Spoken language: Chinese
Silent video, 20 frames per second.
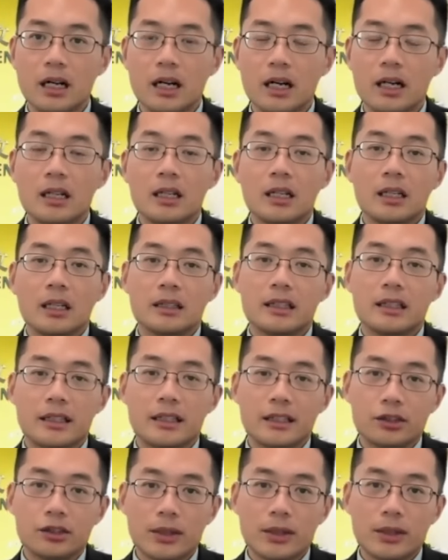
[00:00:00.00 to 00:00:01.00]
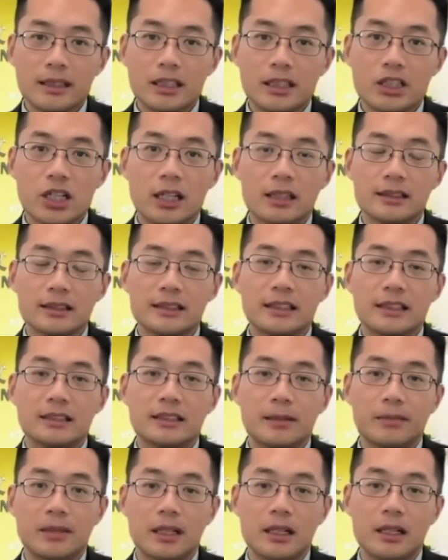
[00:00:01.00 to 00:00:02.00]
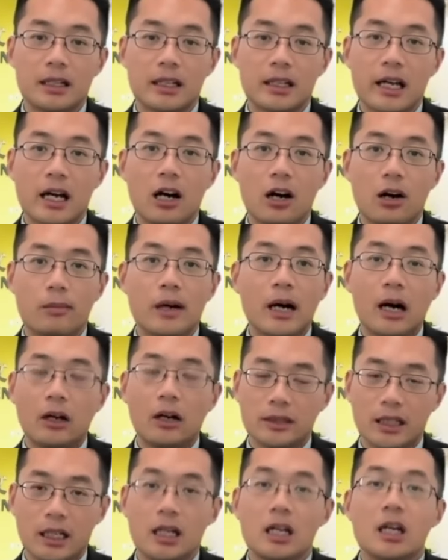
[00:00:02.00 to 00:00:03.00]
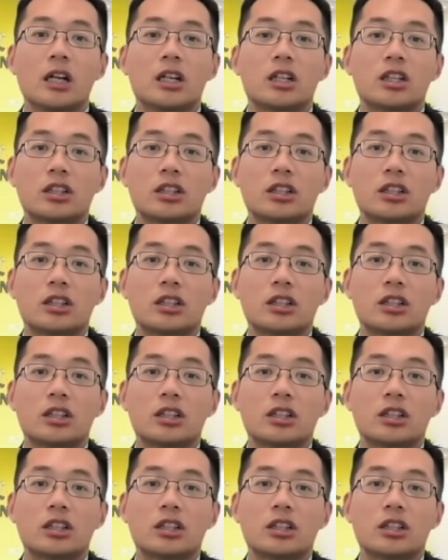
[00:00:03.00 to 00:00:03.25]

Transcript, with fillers: 啊，你的学习成绩怎么衡量好不好呢？